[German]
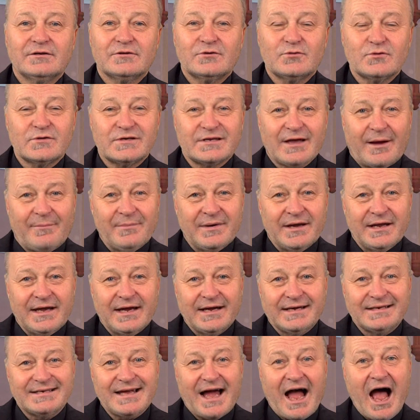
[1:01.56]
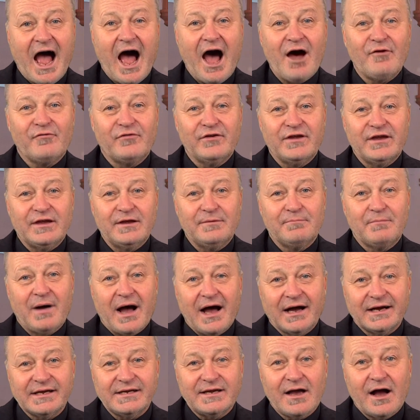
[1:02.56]
zusammenhängt. Ave
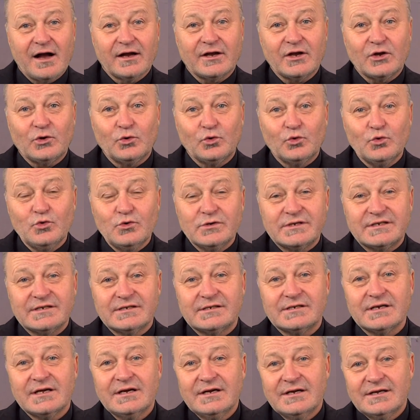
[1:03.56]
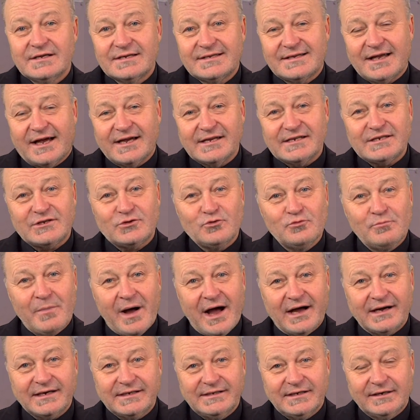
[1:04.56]
Maria, gegrüßet seist du
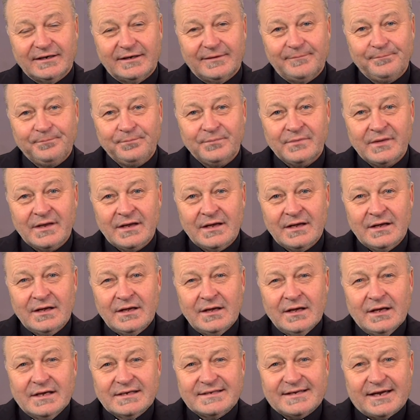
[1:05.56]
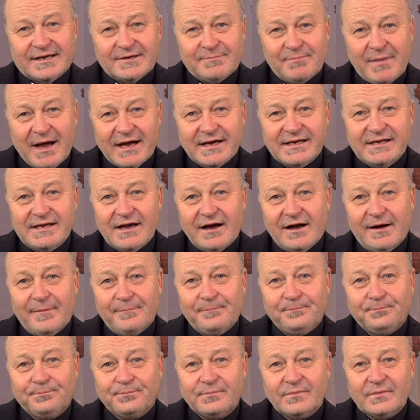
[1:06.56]
Maria. Seit Maria
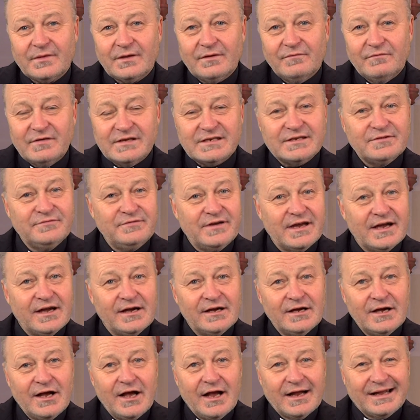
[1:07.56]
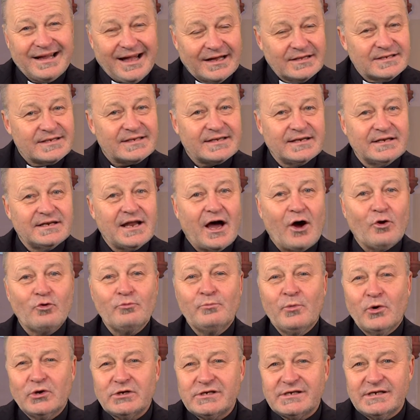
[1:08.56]
wissen wir ganz genau,
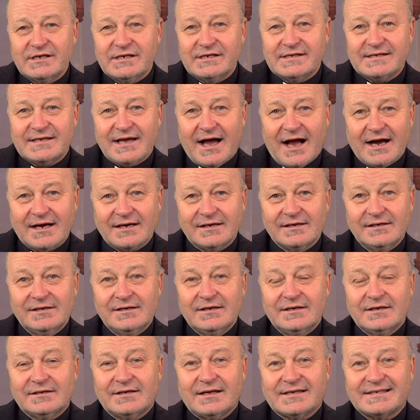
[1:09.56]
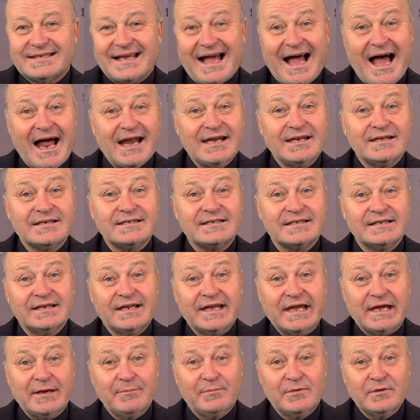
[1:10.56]
möchte ich sagen, dass alles
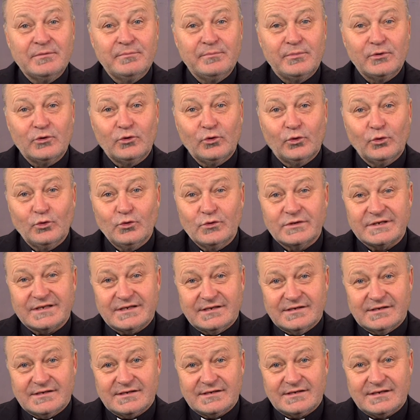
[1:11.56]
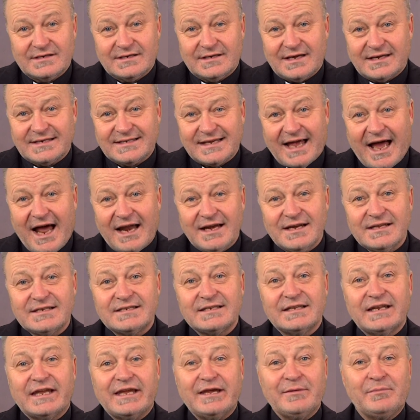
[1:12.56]
Leben begrüßt ist, dass alles
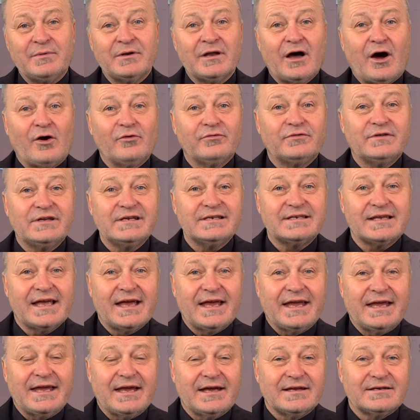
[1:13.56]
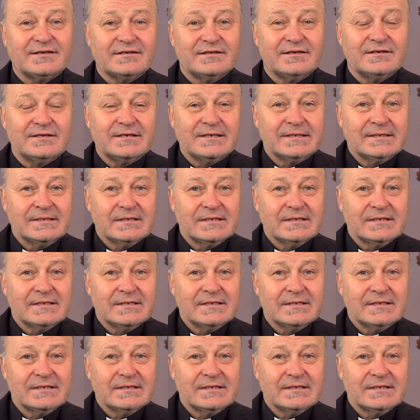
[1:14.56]
Leben auf dieser Erde